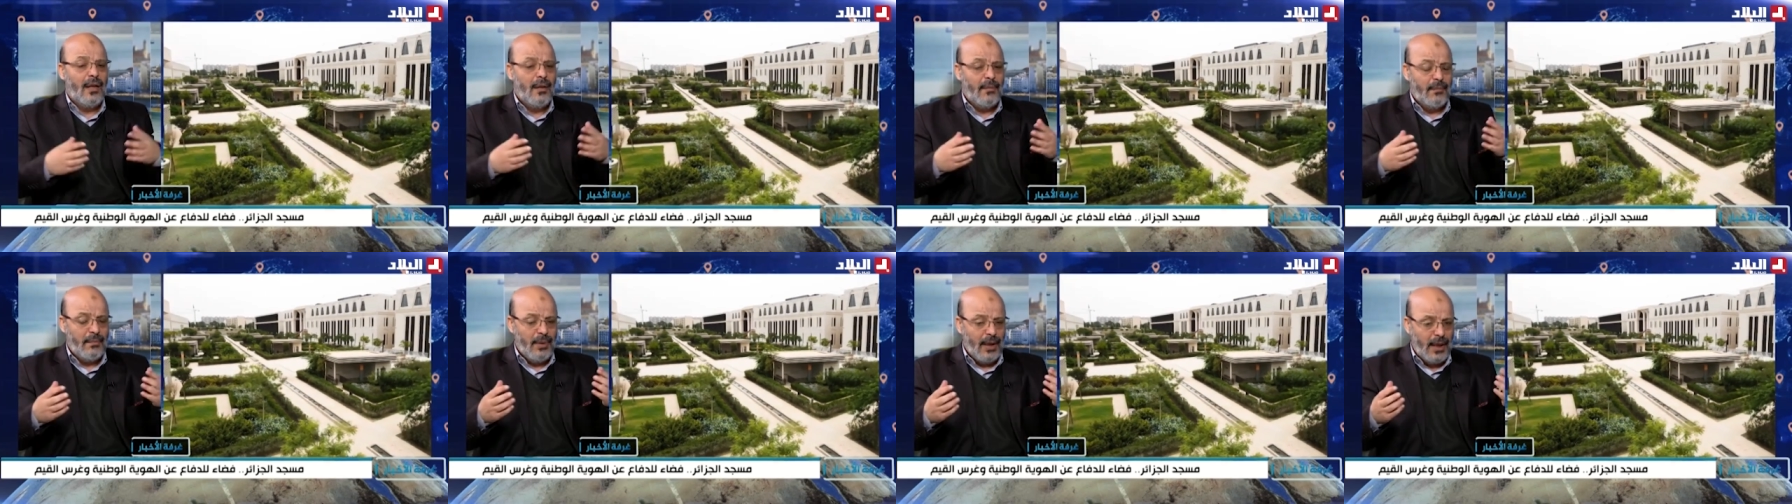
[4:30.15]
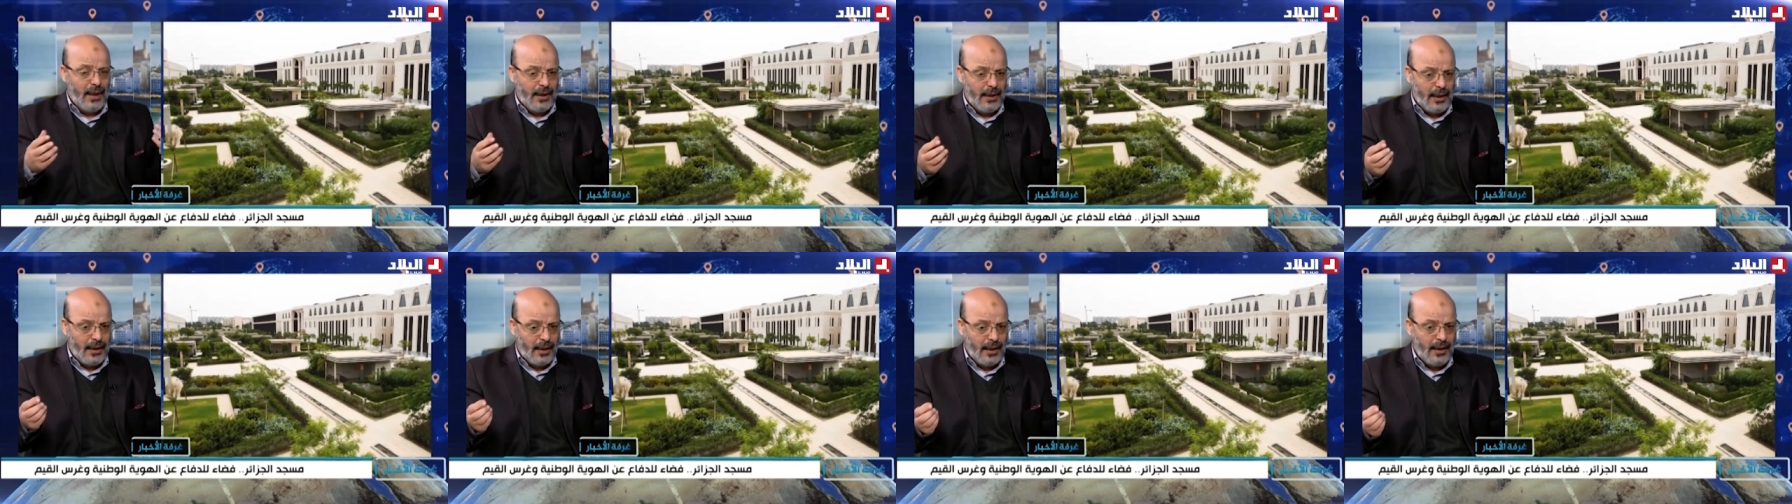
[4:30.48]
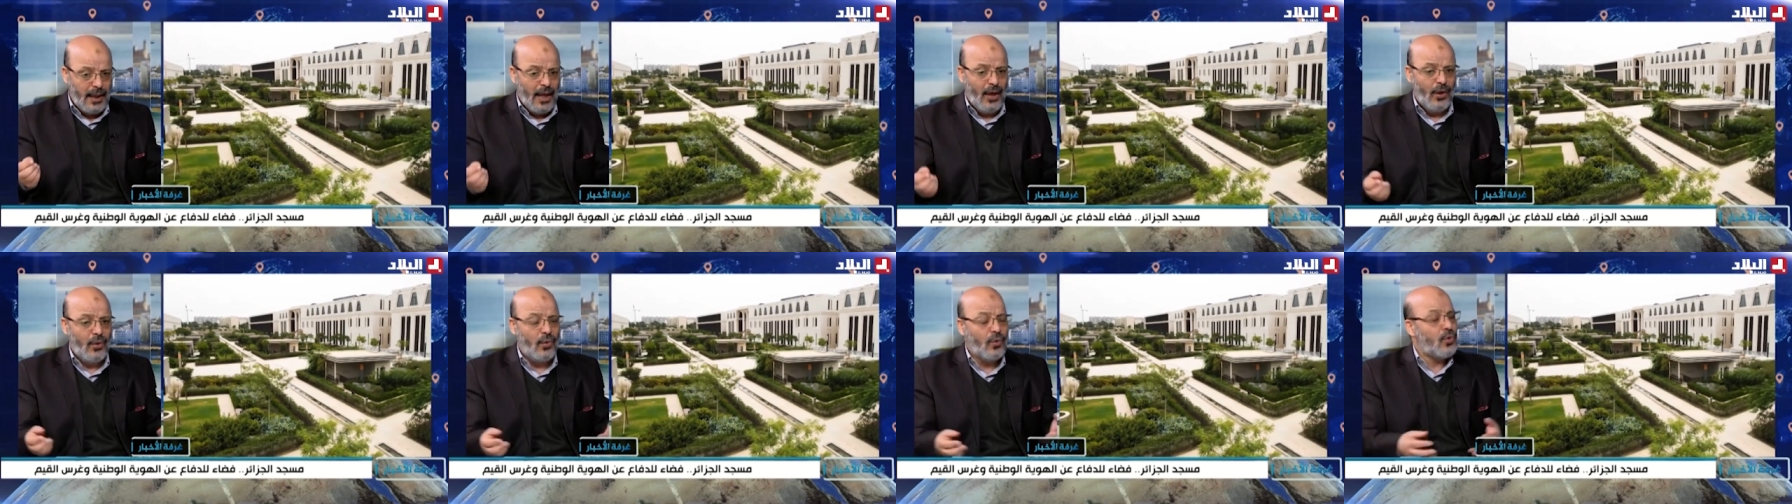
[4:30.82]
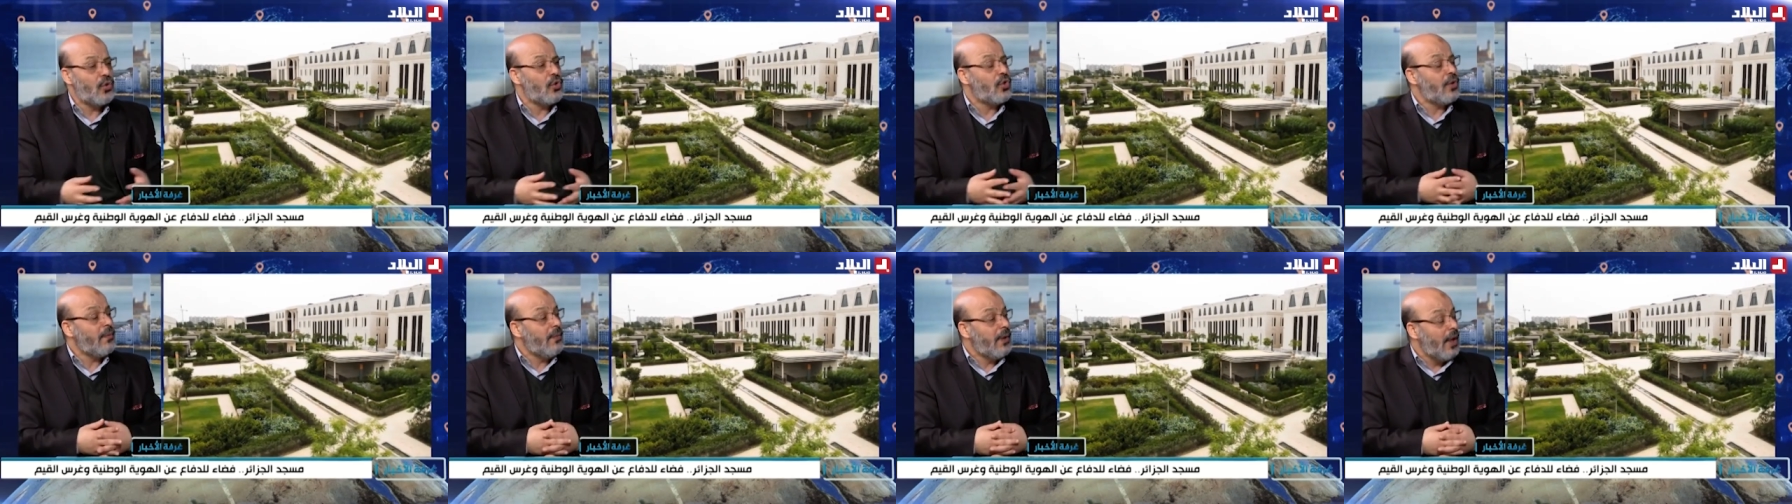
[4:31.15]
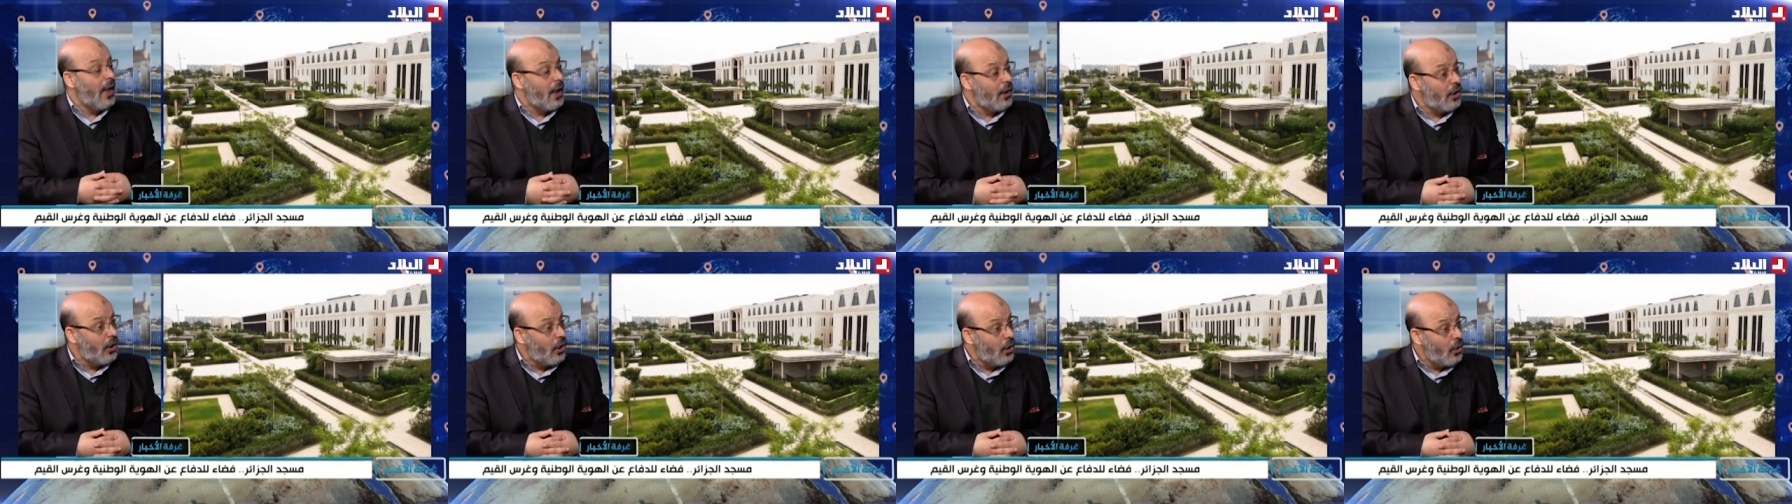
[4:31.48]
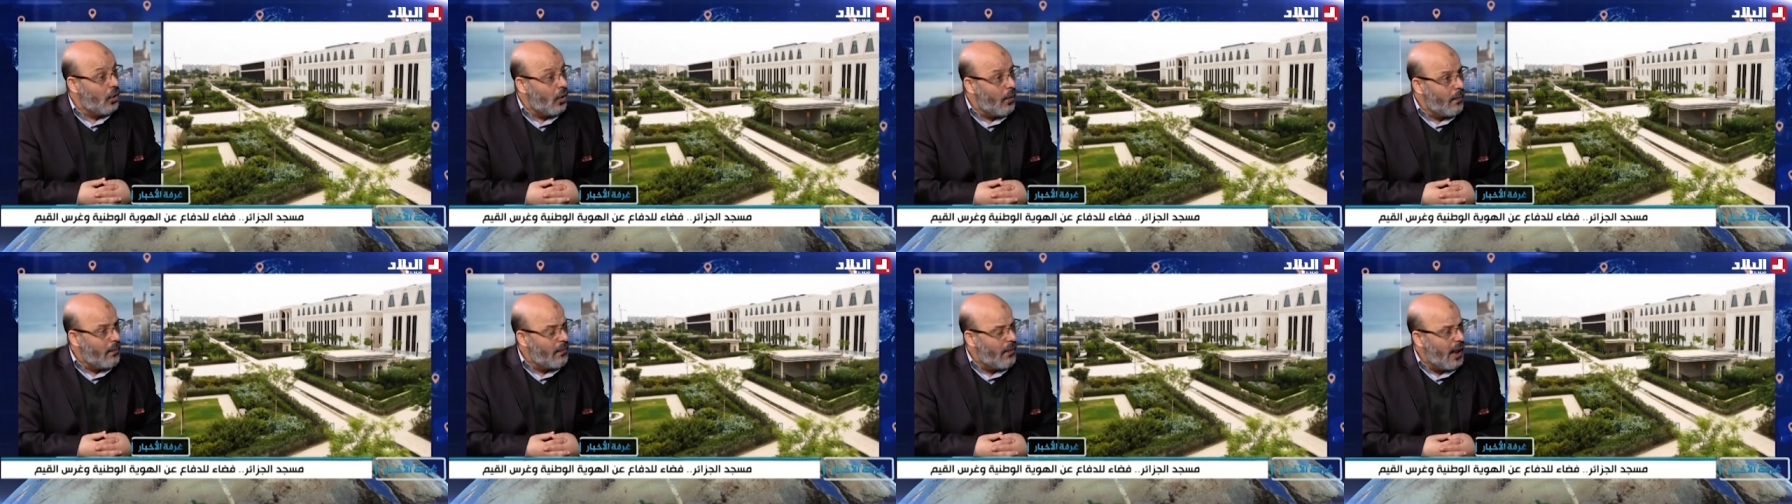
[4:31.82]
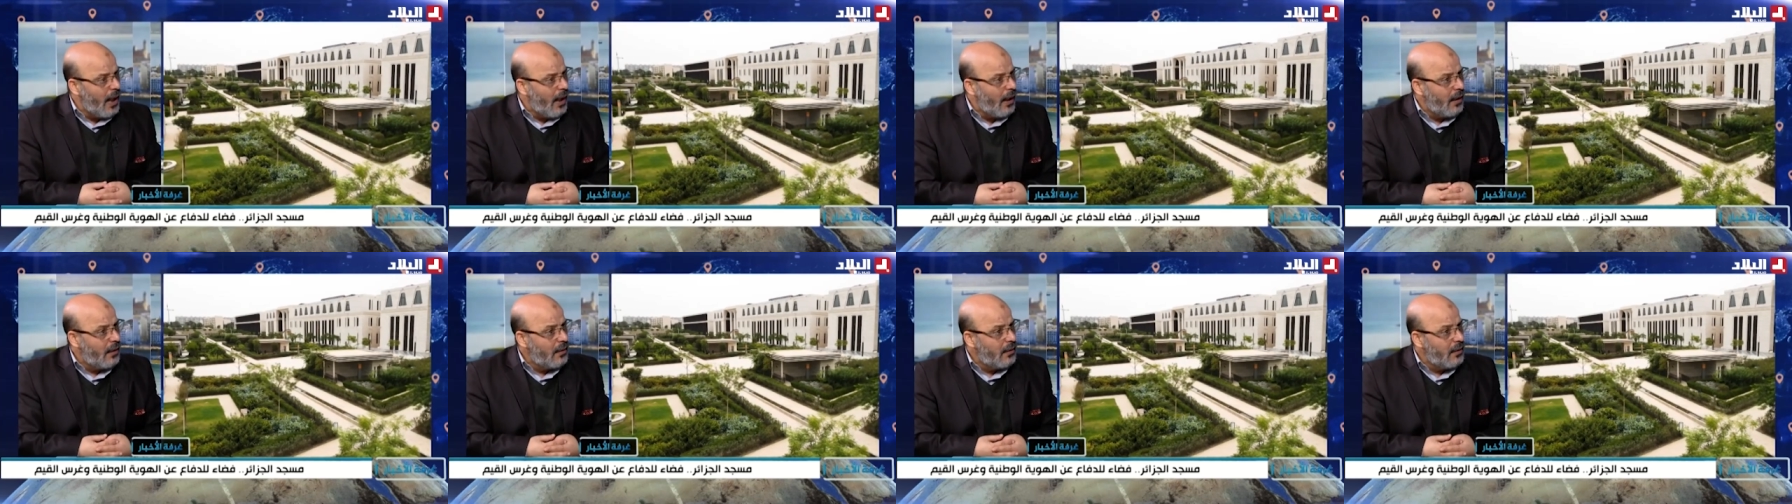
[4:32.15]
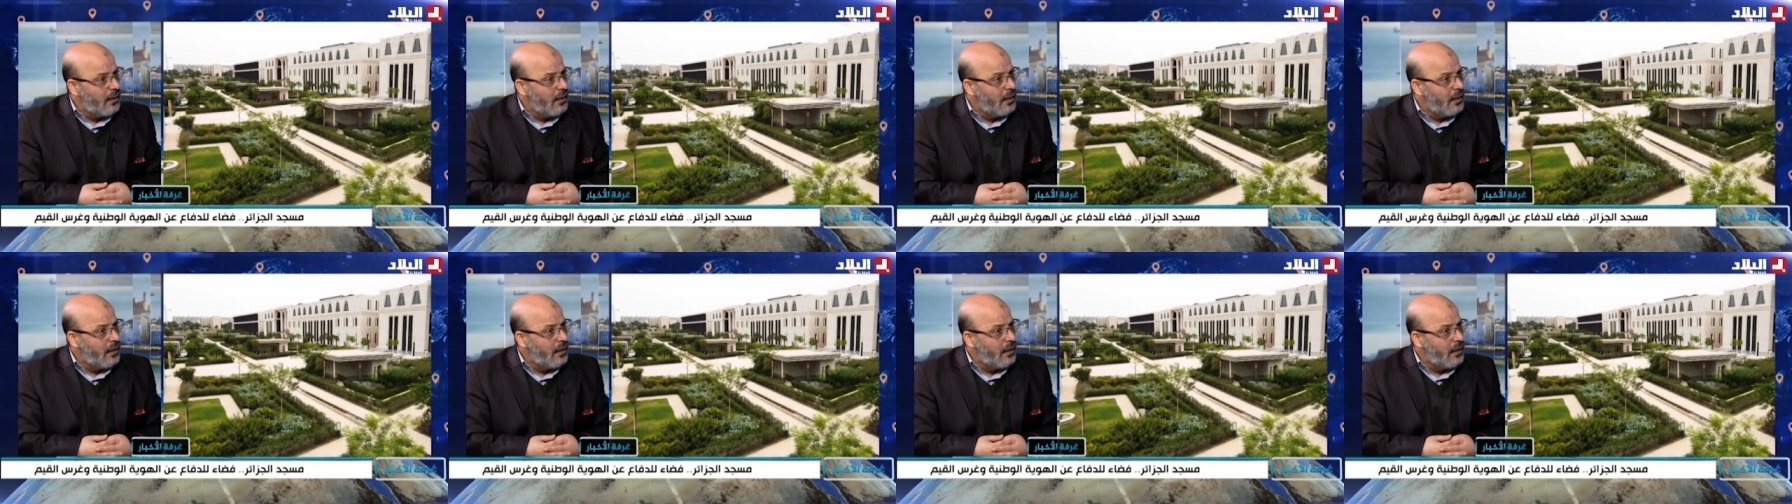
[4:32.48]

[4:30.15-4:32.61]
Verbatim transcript: باننا نحن جزء من هذه الامه